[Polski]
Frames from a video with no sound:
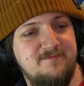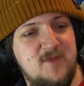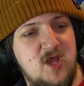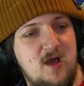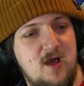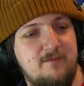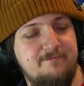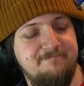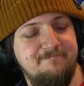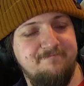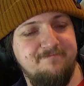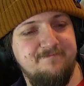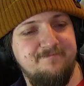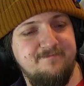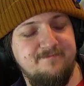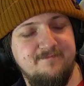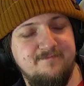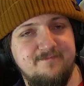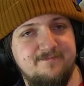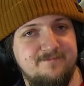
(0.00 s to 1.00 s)
no,
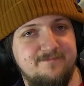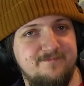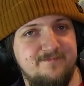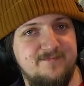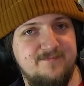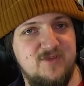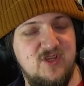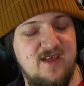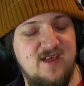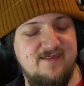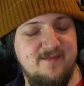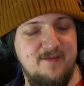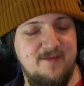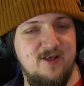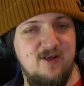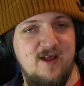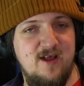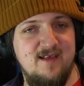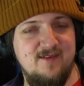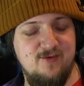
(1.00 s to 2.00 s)
do
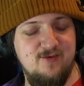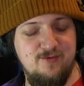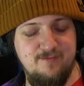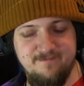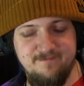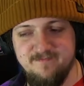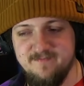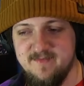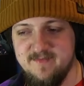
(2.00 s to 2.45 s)
następnego razu.